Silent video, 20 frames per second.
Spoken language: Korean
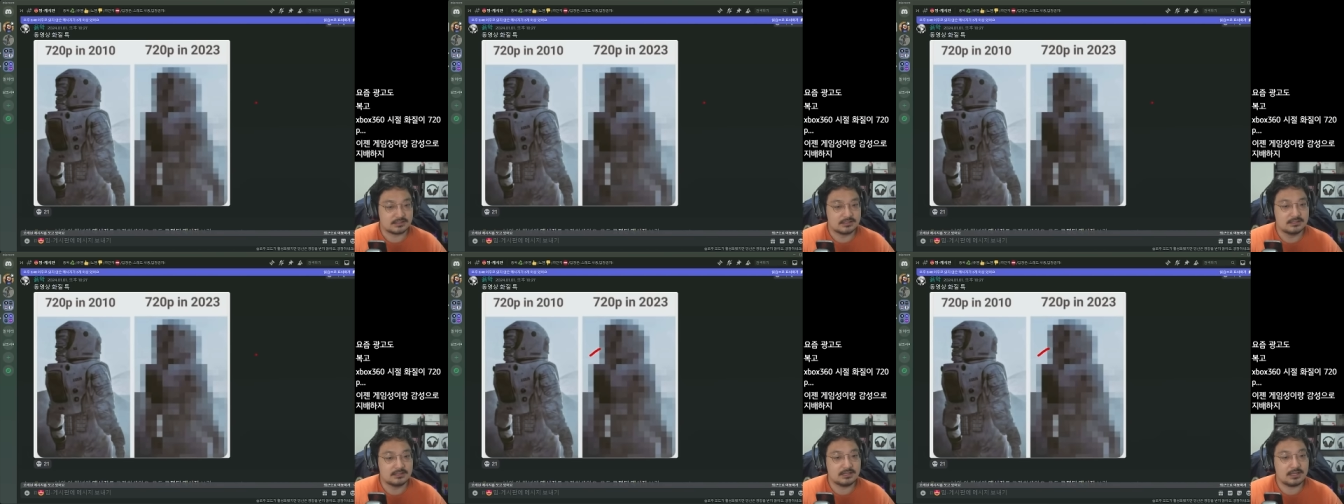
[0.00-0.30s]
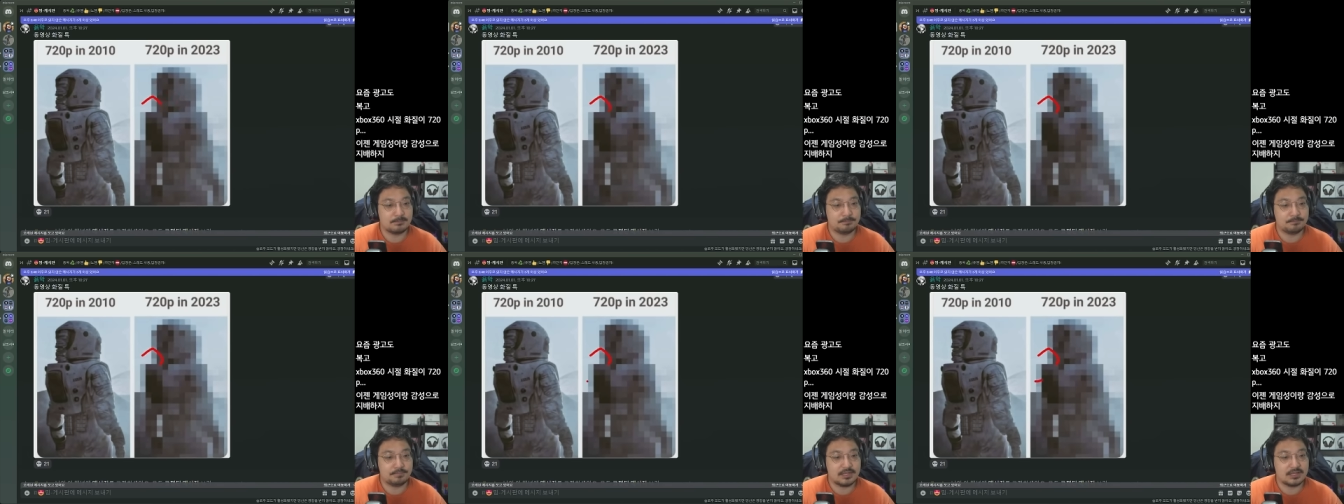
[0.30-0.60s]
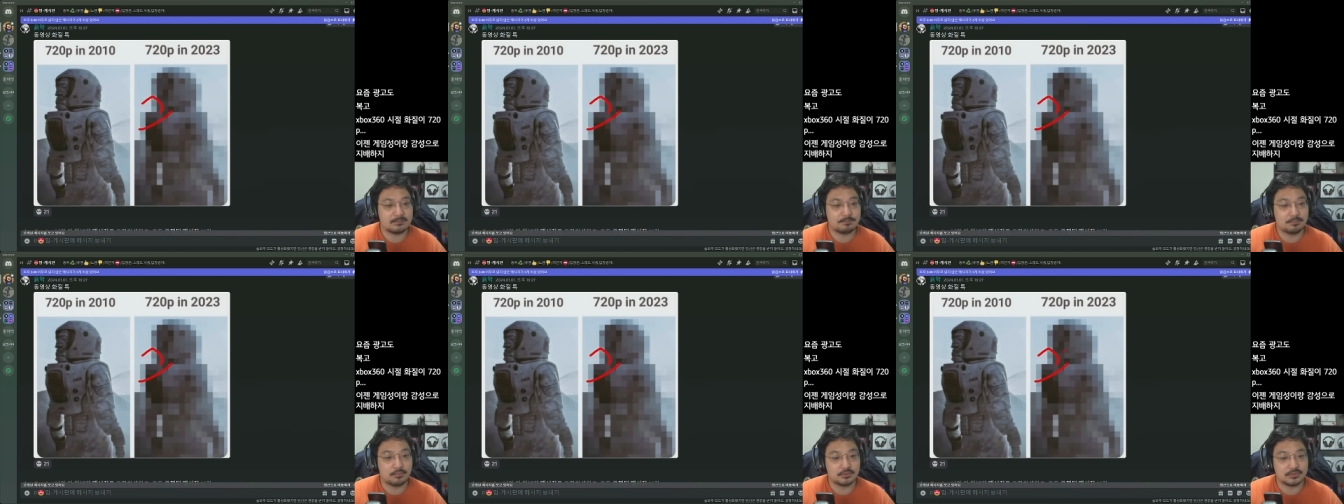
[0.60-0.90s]

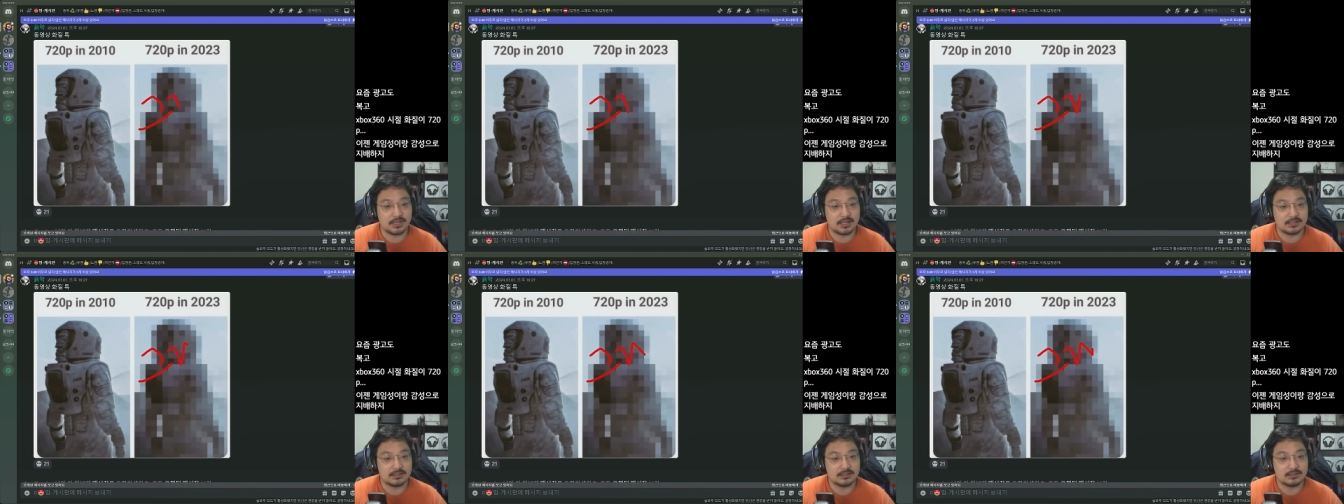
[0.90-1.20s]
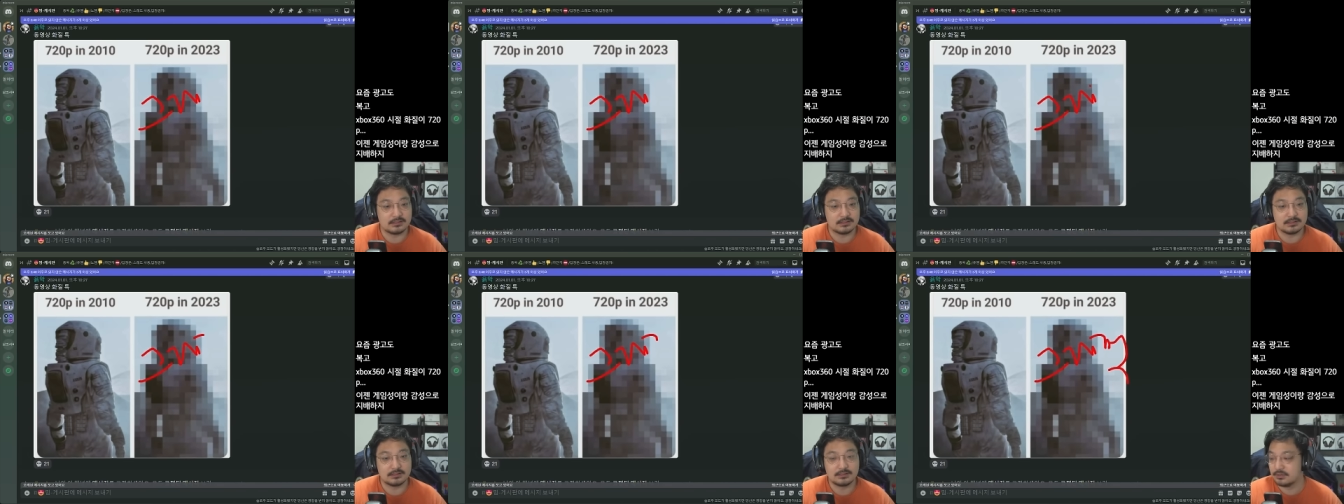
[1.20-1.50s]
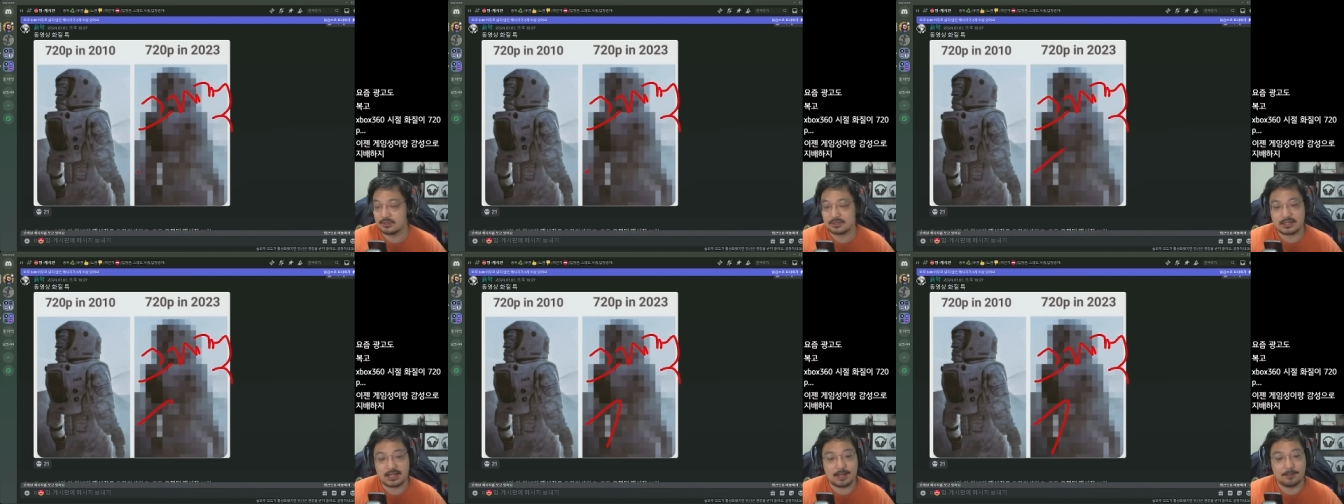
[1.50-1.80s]
그래픽보다는
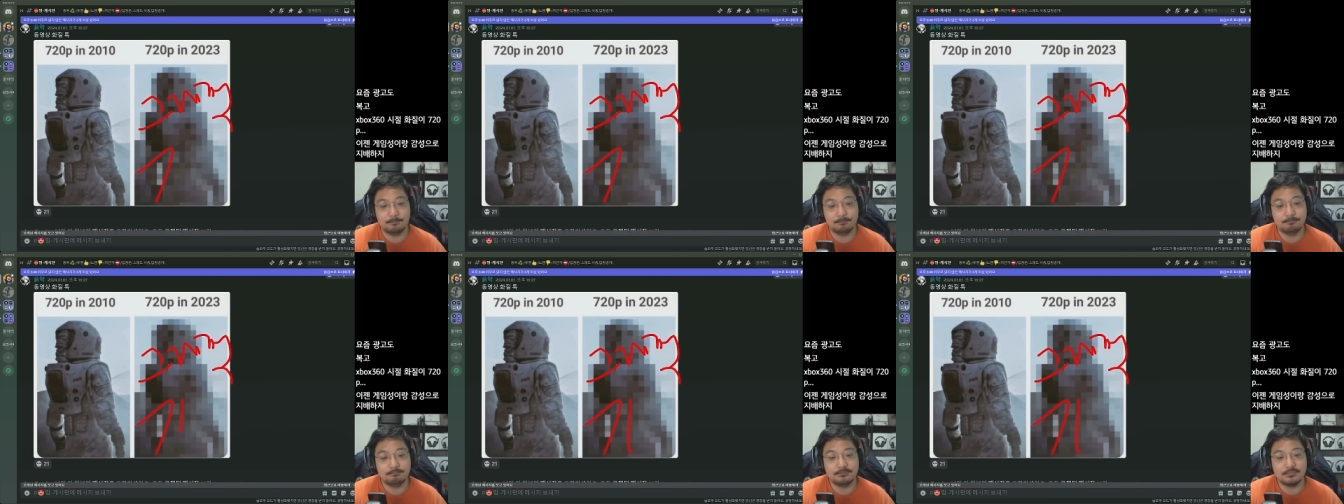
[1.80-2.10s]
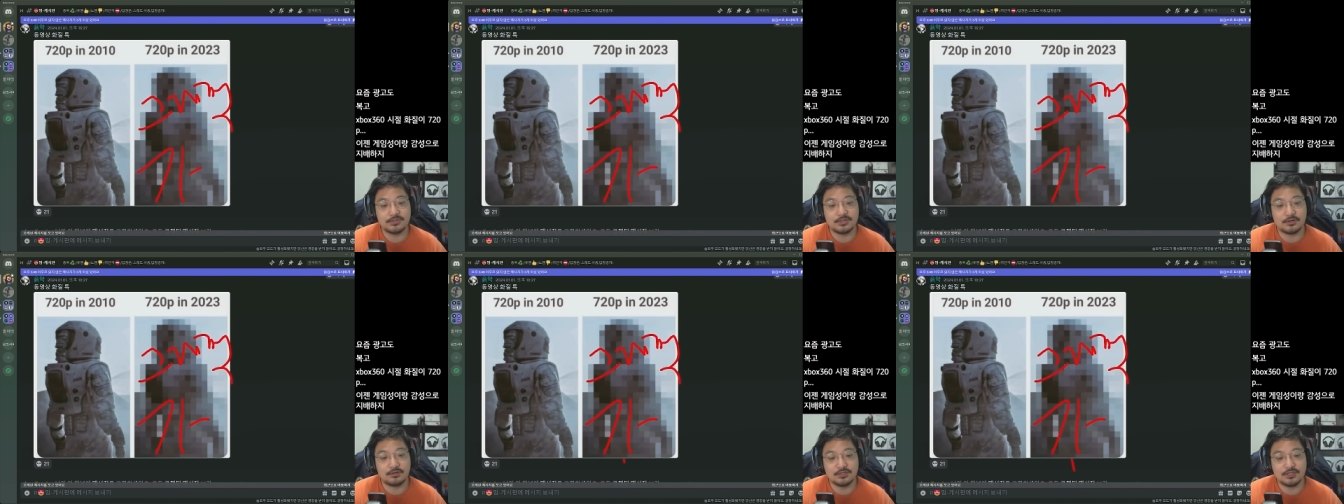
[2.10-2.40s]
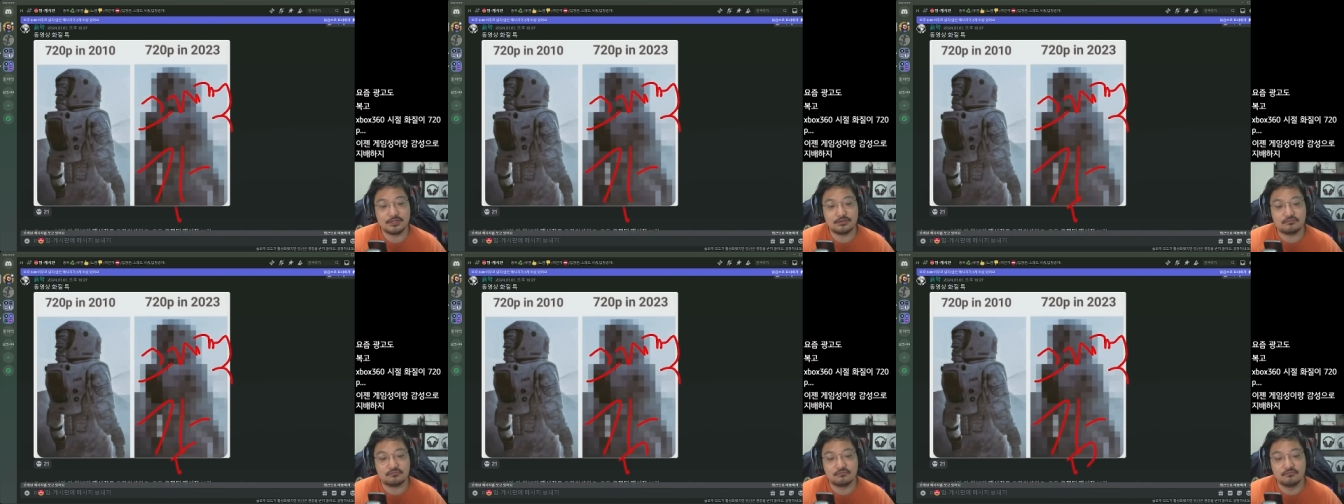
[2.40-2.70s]

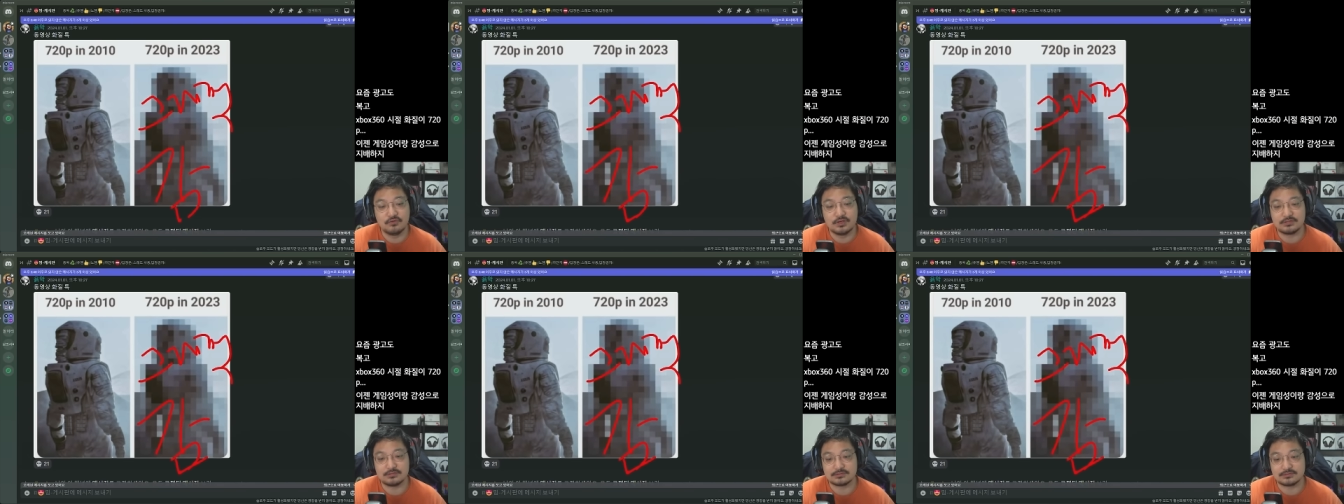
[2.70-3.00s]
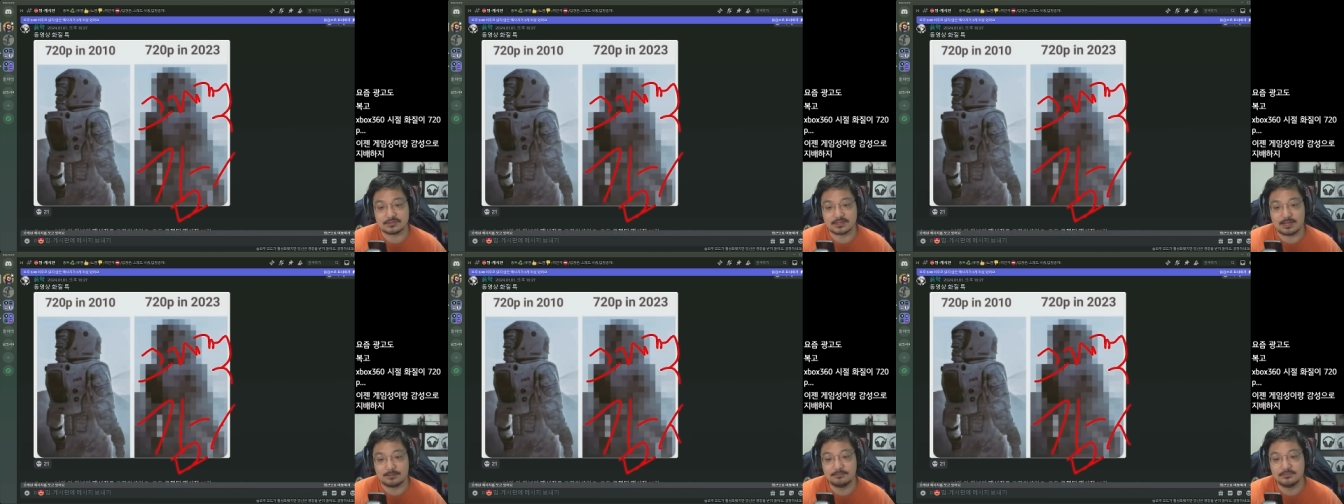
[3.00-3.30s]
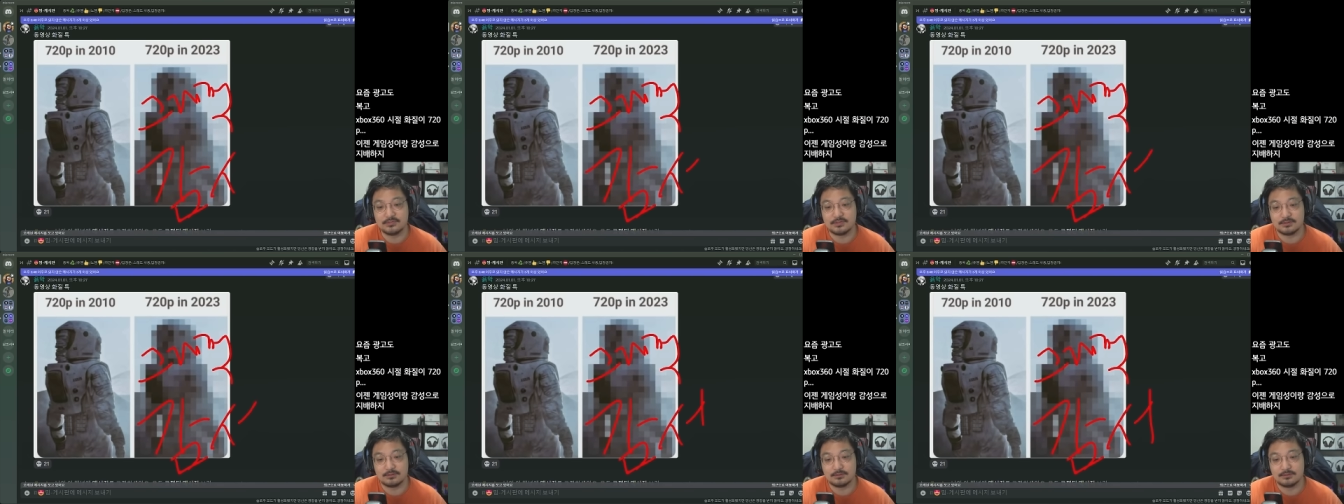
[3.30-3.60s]
감성이 중요해졌어
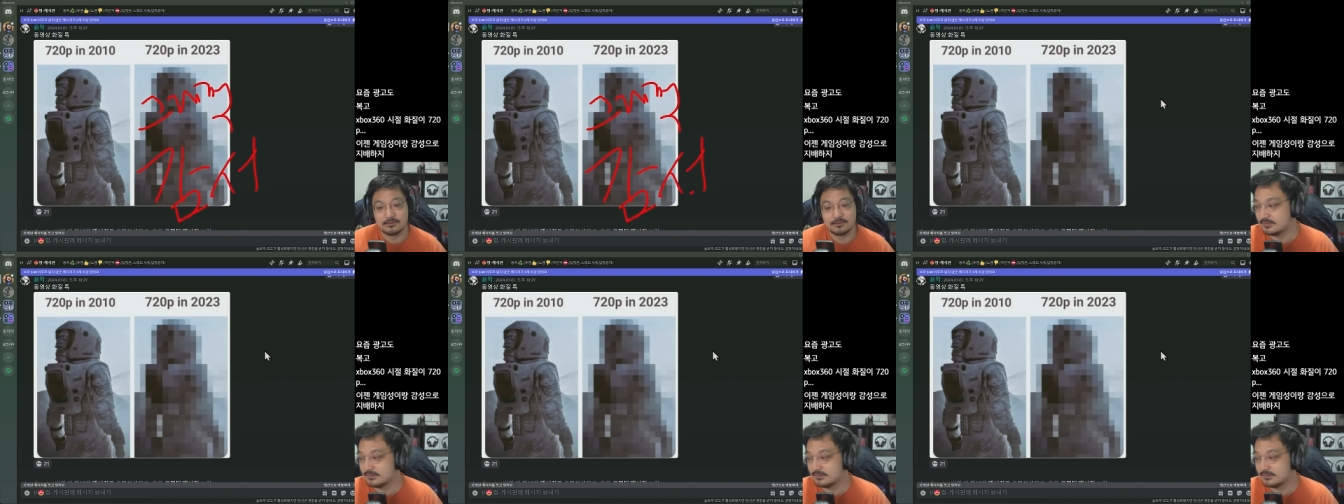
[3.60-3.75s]
감성